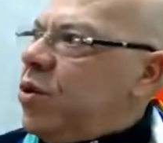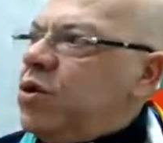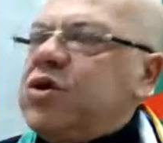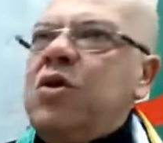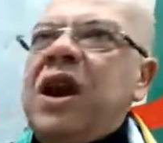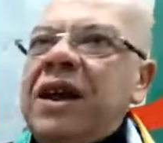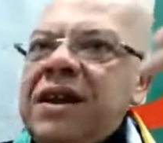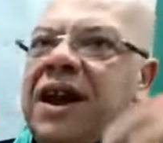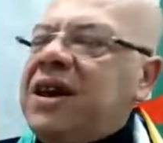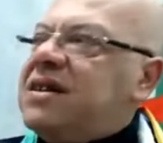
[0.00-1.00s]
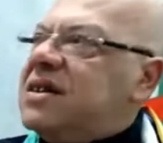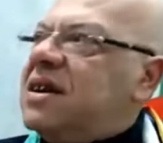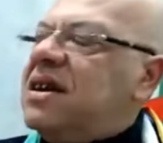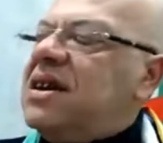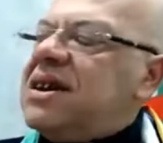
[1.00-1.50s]
وتقول انا رايس
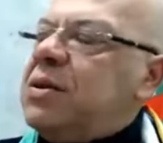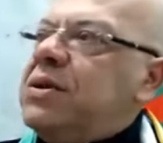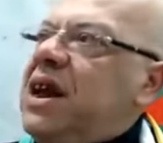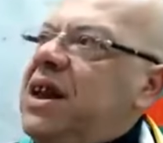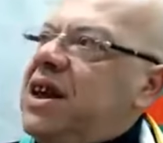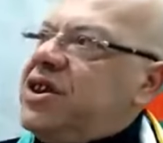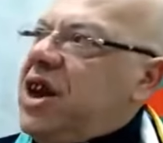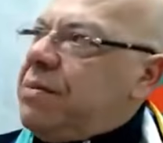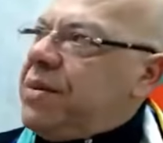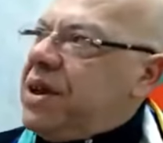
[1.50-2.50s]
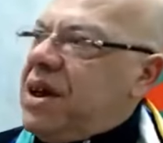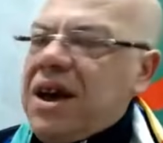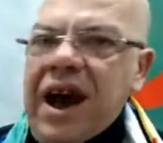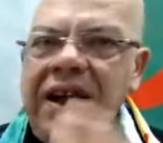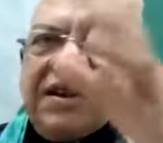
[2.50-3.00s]
صوت عليا الشعب
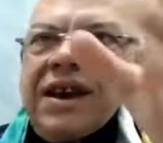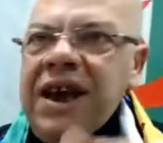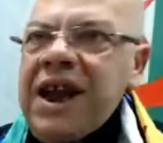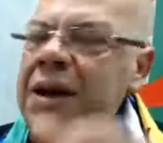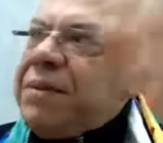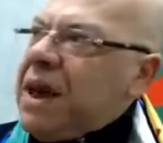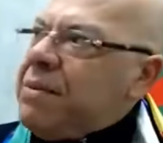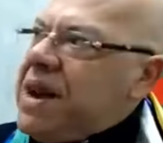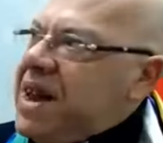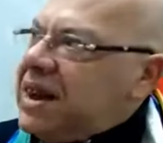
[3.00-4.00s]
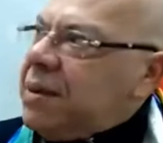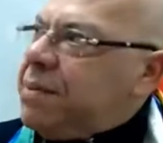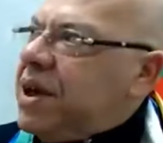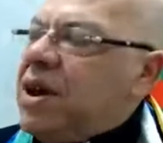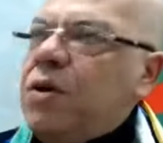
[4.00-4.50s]
عندك اعلام كامل
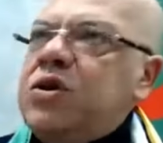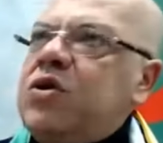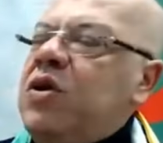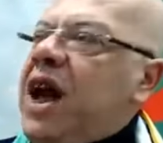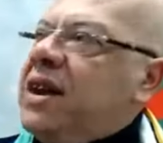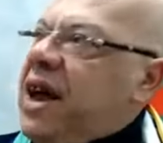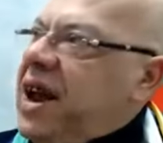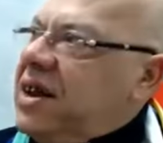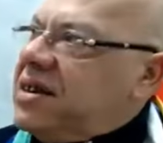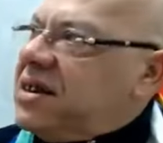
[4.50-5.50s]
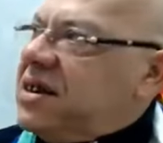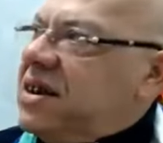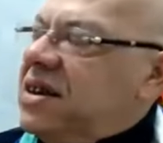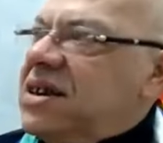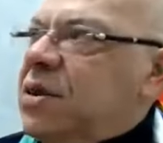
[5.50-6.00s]
يكذب وتقول انا رايس
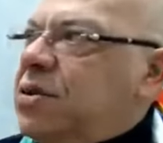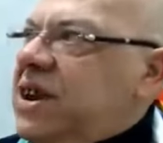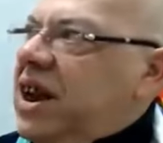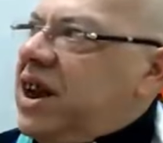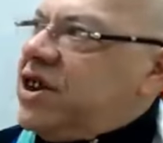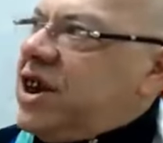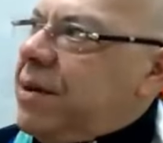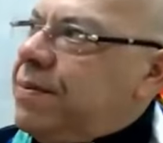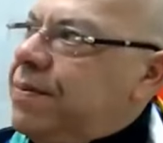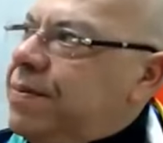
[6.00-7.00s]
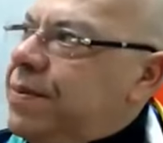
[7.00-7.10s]
صوت عليا الشعب